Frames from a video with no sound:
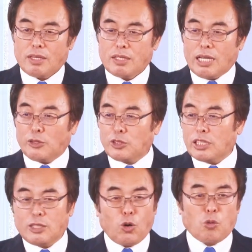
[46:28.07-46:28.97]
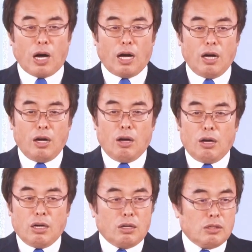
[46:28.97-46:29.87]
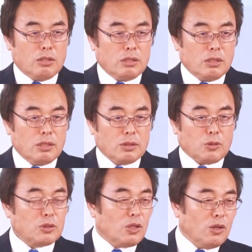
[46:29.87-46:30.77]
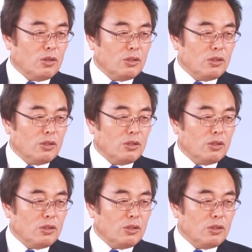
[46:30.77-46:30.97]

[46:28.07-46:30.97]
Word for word: なのに日本は今度